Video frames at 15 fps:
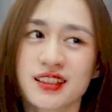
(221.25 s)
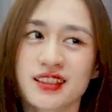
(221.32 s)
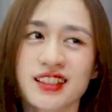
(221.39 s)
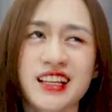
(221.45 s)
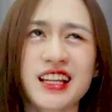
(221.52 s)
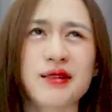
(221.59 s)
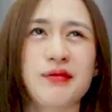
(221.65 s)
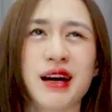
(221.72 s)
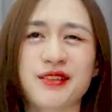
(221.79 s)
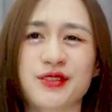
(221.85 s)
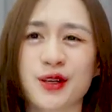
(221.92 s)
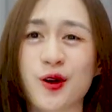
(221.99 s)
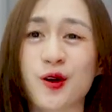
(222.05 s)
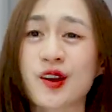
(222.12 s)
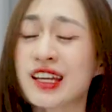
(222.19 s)
nghĩa là bạn
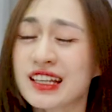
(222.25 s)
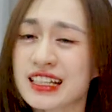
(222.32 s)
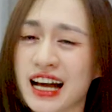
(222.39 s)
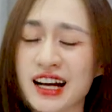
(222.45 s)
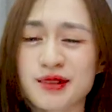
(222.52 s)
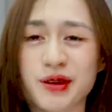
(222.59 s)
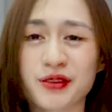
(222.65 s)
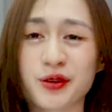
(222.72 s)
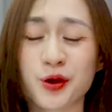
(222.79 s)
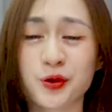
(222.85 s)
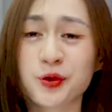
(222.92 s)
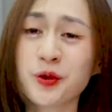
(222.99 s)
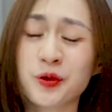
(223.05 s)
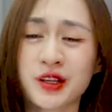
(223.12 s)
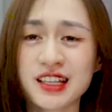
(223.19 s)
phải có kỹ năng bạn phải có
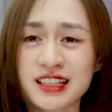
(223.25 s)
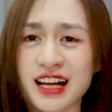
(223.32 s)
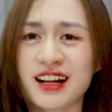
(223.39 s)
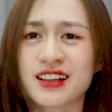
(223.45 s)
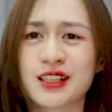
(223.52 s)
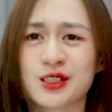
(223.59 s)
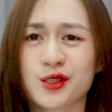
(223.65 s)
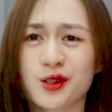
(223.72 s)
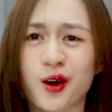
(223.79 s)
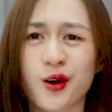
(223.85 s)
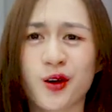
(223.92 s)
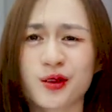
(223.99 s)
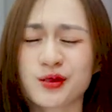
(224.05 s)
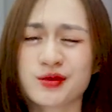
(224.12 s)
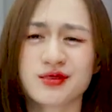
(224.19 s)
đủ kỹ năng để cho
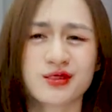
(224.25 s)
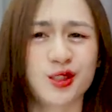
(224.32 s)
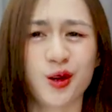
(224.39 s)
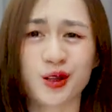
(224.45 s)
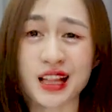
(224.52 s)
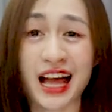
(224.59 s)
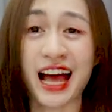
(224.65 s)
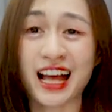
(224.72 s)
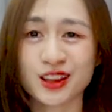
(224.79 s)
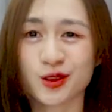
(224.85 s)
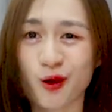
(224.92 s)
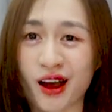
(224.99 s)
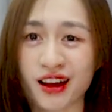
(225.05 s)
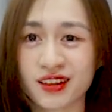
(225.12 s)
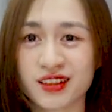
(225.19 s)
nó nó là an
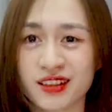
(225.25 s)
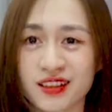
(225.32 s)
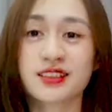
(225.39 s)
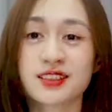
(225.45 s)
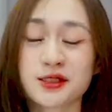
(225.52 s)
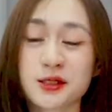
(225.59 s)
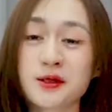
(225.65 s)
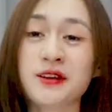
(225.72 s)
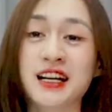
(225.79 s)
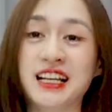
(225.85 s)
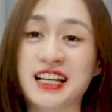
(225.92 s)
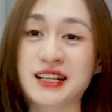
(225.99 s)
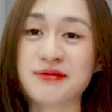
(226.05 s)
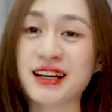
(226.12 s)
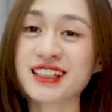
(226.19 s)
toàn chứ không phải
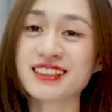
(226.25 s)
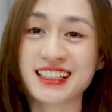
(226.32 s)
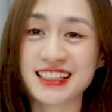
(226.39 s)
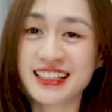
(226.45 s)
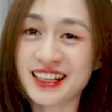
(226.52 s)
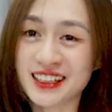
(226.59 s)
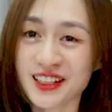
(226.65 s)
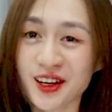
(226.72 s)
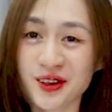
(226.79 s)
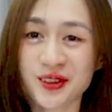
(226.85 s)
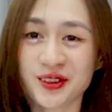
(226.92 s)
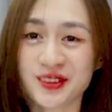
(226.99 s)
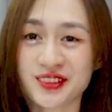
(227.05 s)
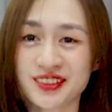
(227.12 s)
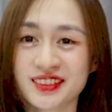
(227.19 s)
là bạn thể hiện
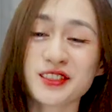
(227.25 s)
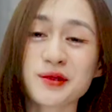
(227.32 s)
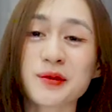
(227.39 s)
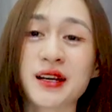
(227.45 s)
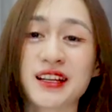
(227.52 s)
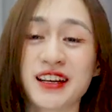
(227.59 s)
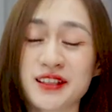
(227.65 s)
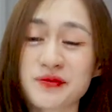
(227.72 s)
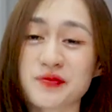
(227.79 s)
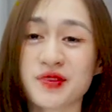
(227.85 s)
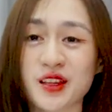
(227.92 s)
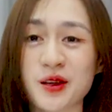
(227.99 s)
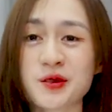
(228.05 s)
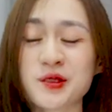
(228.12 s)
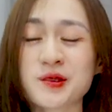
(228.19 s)
đâu nhưng mà đấy
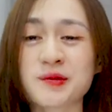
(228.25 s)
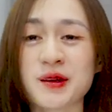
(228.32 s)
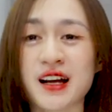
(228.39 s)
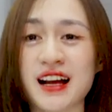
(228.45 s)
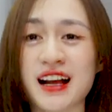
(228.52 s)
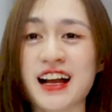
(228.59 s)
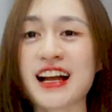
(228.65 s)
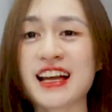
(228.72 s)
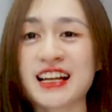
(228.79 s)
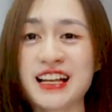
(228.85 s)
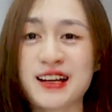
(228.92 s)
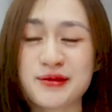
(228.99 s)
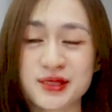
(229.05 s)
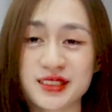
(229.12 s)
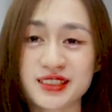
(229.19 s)
nếu như mà ai
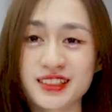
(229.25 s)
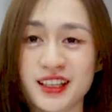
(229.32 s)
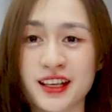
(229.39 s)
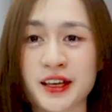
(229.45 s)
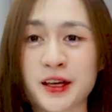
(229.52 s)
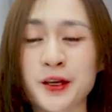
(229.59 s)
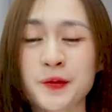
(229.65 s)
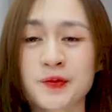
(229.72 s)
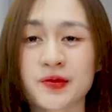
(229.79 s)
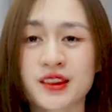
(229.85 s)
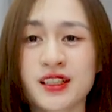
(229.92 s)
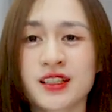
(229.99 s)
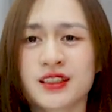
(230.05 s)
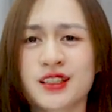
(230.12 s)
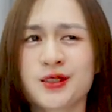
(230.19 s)
làm được như thế
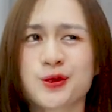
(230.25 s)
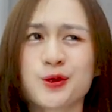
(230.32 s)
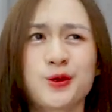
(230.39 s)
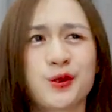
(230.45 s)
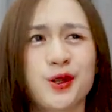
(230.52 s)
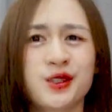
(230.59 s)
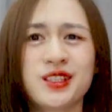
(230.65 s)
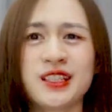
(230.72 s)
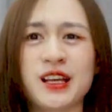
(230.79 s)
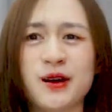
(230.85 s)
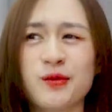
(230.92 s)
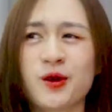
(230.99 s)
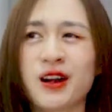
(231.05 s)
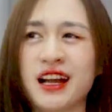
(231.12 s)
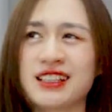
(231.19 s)
thì dù nó chỉ là
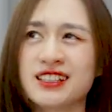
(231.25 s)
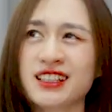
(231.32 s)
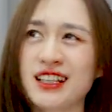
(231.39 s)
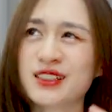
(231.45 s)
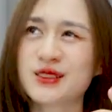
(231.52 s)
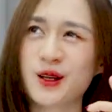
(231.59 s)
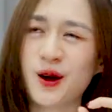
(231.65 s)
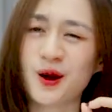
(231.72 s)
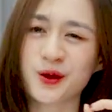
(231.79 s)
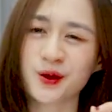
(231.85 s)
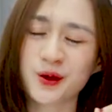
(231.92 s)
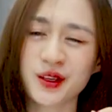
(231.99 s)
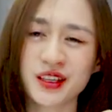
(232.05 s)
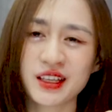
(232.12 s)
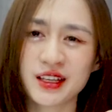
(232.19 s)
một cái rất là nhỏ
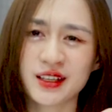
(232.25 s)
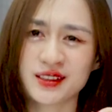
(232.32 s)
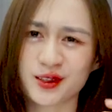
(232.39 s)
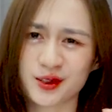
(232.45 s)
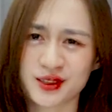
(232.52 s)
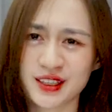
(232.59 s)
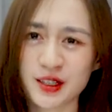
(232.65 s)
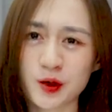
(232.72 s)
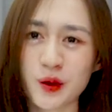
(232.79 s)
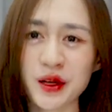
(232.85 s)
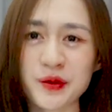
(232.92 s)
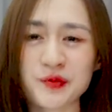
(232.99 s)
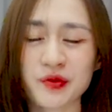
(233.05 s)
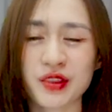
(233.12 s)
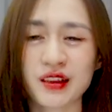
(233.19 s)
thôi nhỏ xíu ấy